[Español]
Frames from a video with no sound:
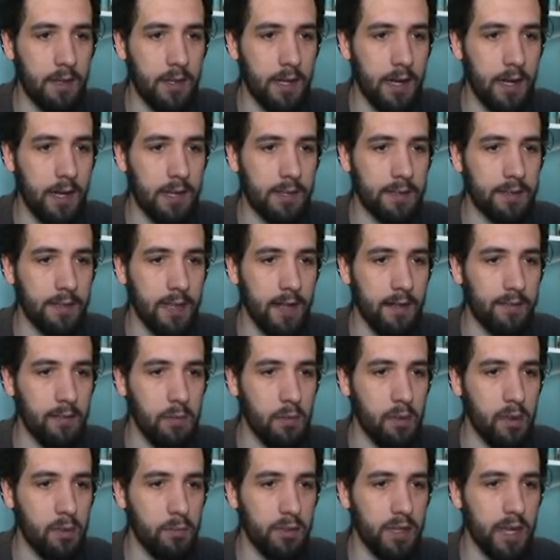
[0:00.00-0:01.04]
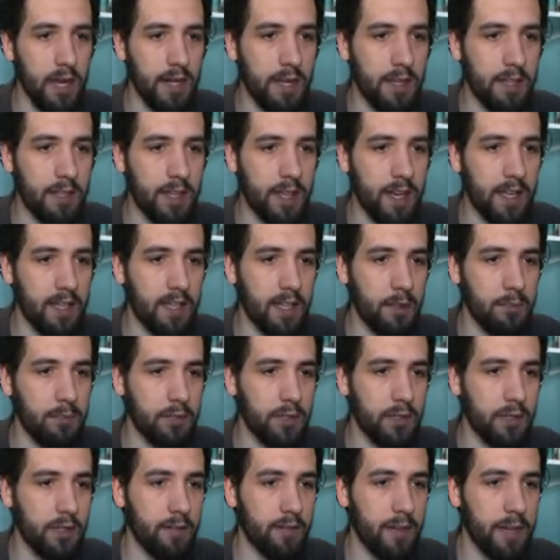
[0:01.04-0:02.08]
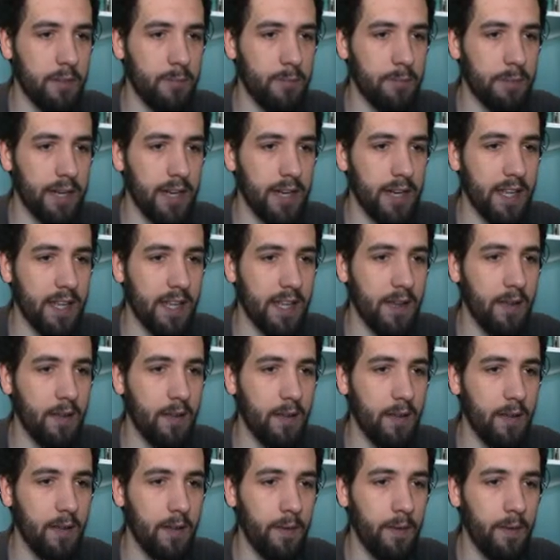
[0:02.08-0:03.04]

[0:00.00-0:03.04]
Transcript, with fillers: Y las casas las vamos a poner retiraditas porque no valen para nada.